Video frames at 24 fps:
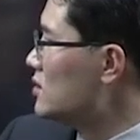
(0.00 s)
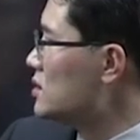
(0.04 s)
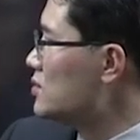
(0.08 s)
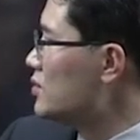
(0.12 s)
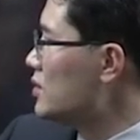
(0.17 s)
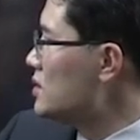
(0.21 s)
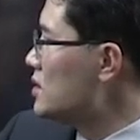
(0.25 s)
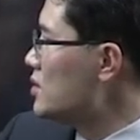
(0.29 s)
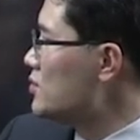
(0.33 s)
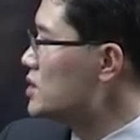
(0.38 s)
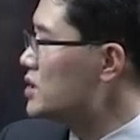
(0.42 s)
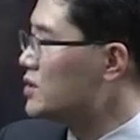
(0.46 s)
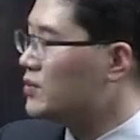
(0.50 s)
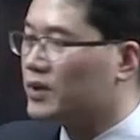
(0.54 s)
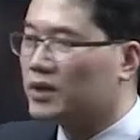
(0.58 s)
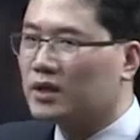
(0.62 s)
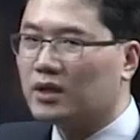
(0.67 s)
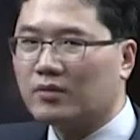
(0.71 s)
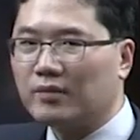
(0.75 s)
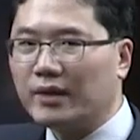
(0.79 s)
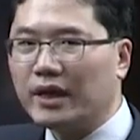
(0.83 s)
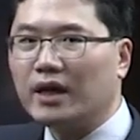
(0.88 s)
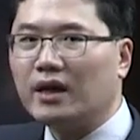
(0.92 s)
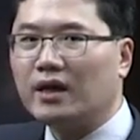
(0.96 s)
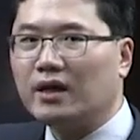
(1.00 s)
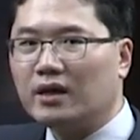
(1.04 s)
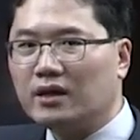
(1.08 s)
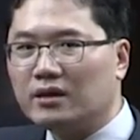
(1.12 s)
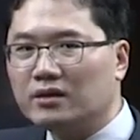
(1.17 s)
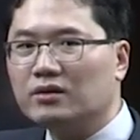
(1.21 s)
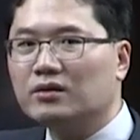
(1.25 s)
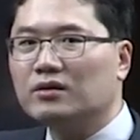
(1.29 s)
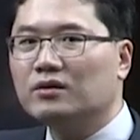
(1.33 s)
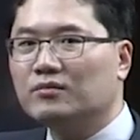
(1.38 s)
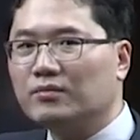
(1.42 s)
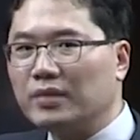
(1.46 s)
10월 31일 날
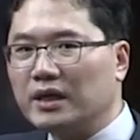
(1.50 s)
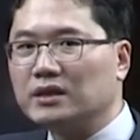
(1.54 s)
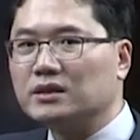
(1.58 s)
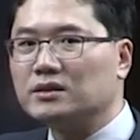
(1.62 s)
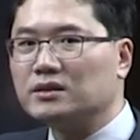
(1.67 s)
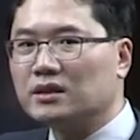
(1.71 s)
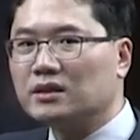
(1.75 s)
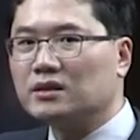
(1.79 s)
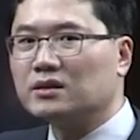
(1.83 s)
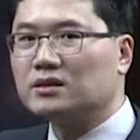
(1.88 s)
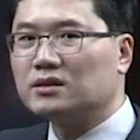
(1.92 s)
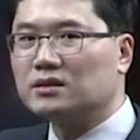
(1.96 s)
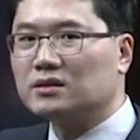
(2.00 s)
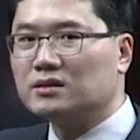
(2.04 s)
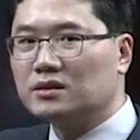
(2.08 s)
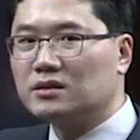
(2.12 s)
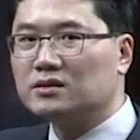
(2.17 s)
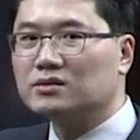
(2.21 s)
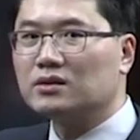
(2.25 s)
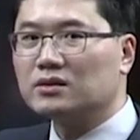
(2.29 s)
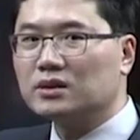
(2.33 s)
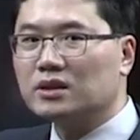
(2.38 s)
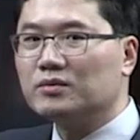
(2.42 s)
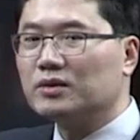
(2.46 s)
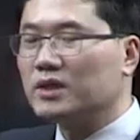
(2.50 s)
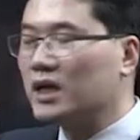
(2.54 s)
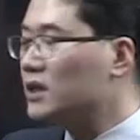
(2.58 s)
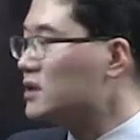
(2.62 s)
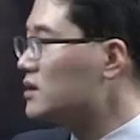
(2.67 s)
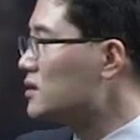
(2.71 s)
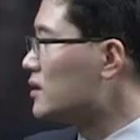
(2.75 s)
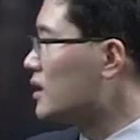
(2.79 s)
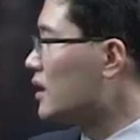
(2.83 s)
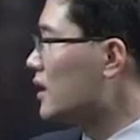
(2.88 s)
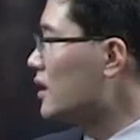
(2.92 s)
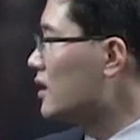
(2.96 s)
매년 발생을 성립을
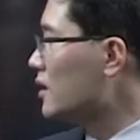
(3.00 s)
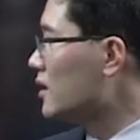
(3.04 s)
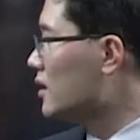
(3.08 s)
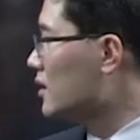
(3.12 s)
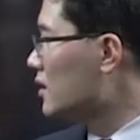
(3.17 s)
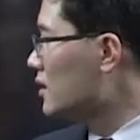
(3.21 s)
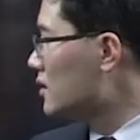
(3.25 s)
하는데